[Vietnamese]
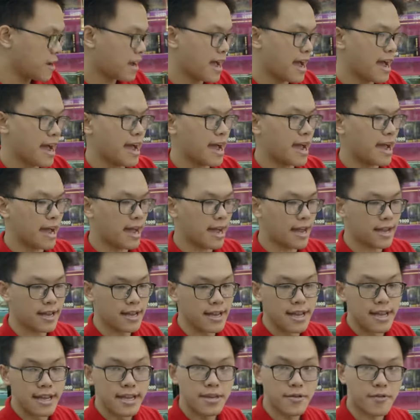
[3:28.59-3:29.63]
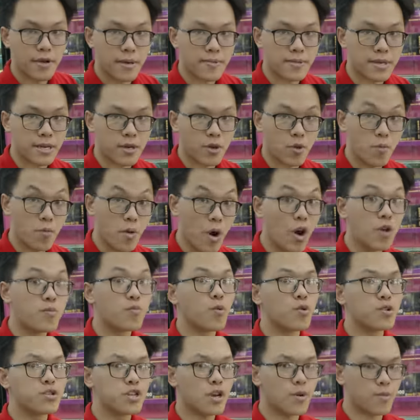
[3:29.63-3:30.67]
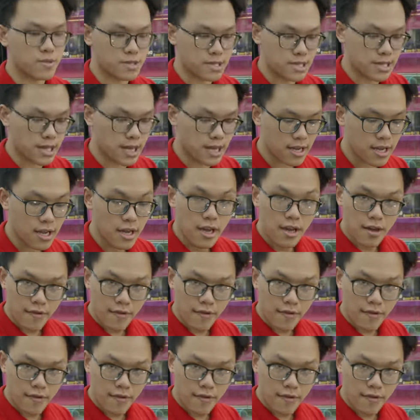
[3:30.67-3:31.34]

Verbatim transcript: À, kit RAM thì cũng hơn 4 triệu một tí đấy.